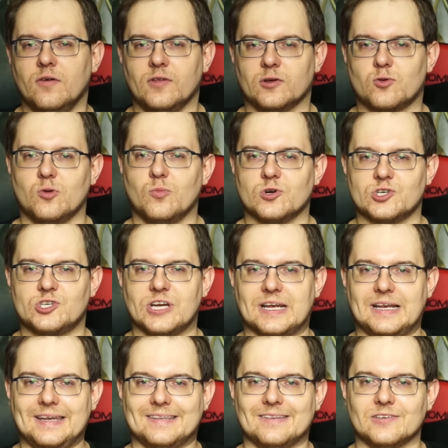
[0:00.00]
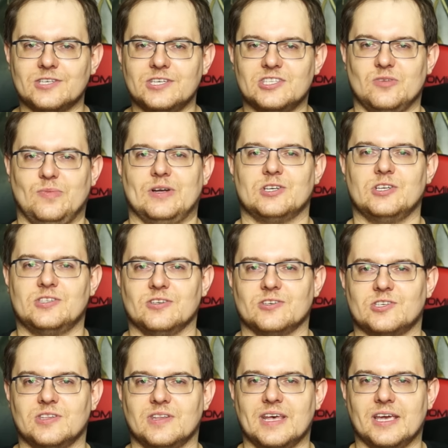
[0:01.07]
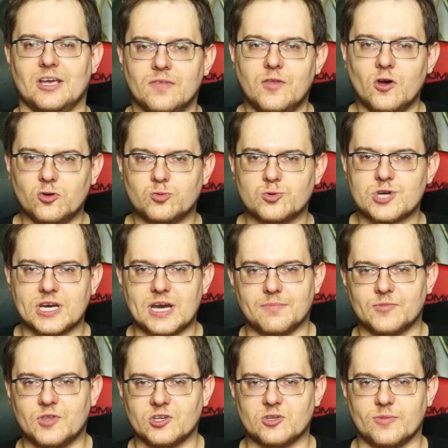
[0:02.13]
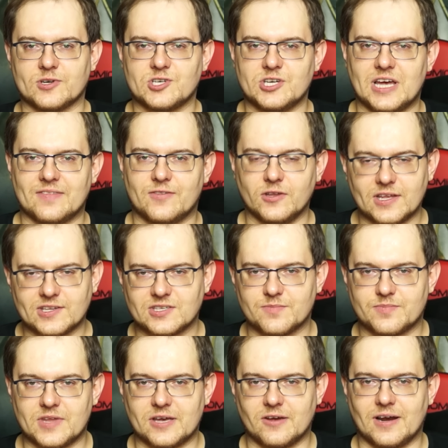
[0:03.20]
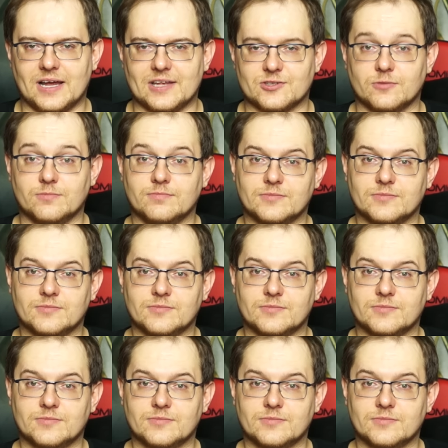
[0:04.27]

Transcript: na który możecie kliknąć i zobaczyć coś innego. Do usłyszenia, do zobaczenia, do następnego razu.